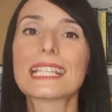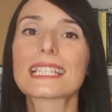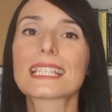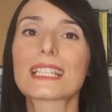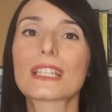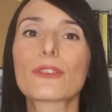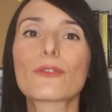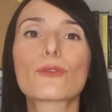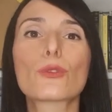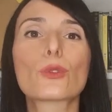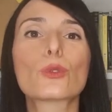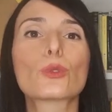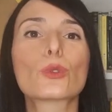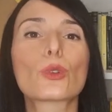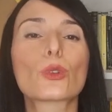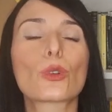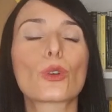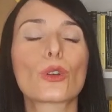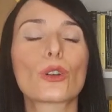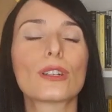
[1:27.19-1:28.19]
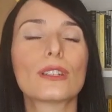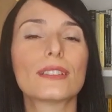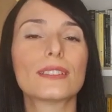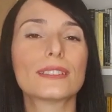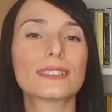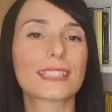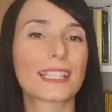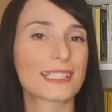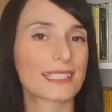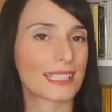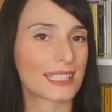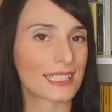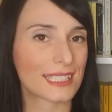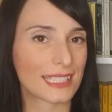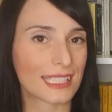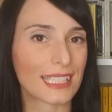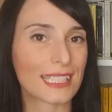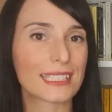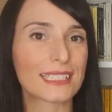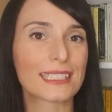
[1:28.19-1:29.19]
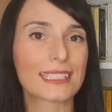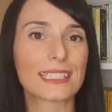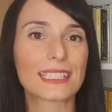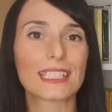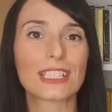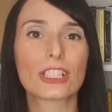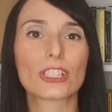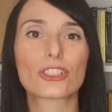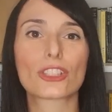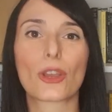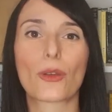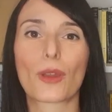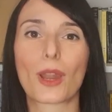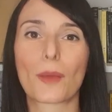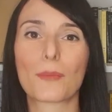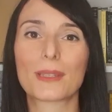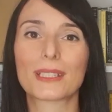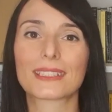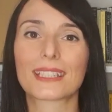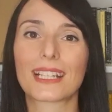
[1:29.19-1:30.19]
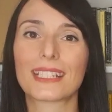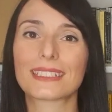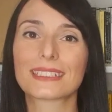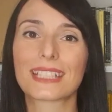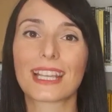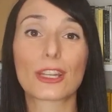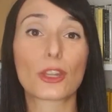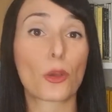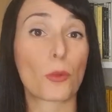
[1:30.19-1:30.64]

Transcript: si diffondono testi scritti, c'è una mentalità